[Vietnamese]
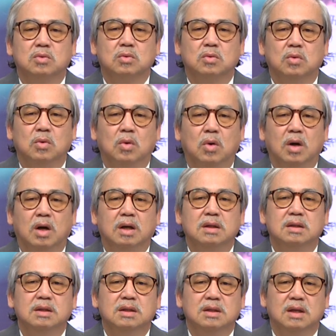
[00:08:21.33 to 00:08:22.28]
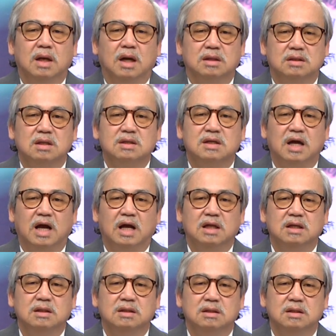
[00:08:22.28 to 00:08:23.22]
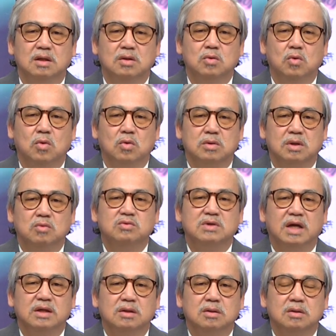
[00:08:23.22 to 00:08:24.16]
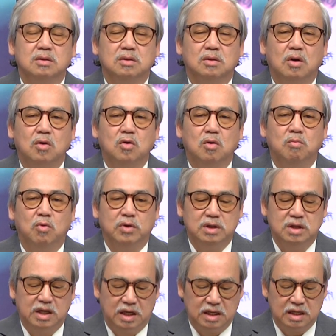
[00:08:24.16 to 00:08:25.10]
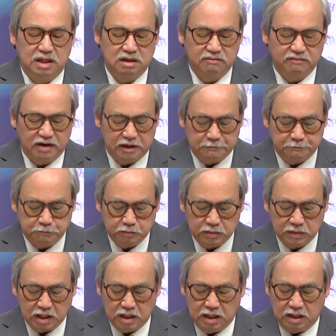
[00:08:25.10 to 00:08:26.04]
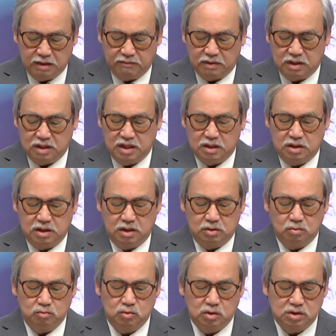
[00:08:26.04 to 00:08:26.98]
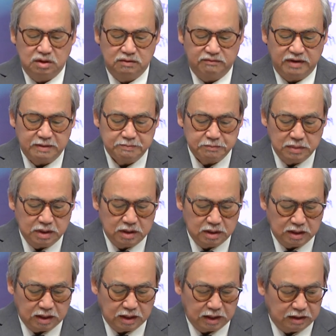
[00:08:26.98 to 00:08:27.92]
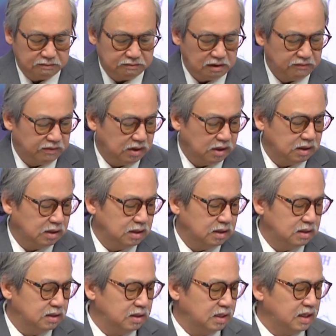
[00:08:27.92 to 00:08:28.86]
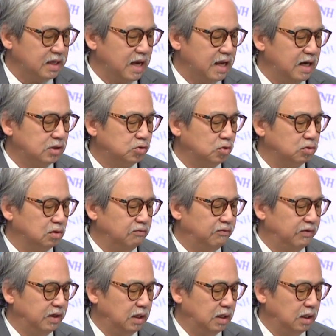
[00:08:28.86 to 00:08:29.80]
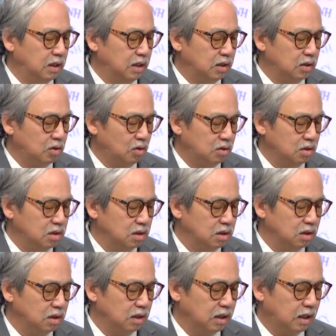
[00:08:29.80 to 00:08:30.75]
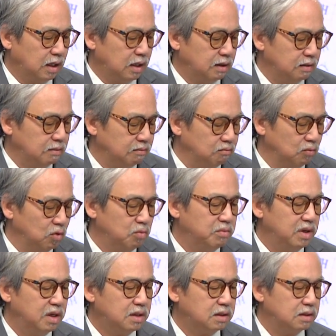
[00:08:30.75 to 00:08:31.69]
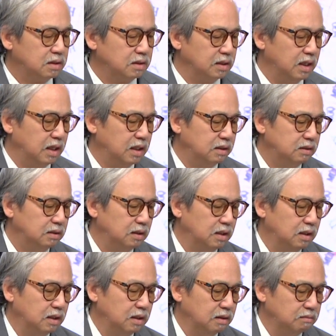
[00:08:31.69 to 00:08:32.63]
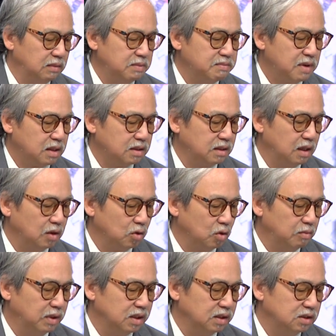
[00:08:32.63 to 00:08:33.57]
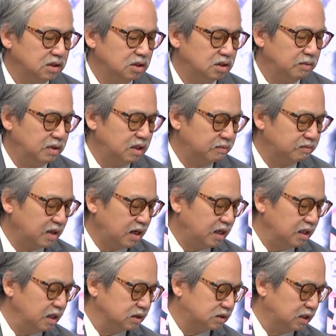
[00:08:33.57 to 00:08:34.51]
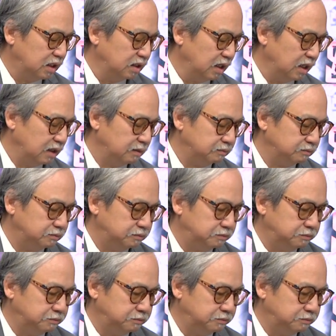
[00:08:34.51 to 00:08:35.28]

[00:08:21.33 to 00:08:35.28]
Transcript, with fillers: của à, tất cả những cuộc đấu tranh có cùng một ý nghĩa là như vậy và đến đây thì chúng tôi xin phép À, và phần giảng giải lá số tử vi cho những người à, muốn biết đến bí mật đời của mình. Xin cho biết năm tháng ngày vợ sinh ạ. À.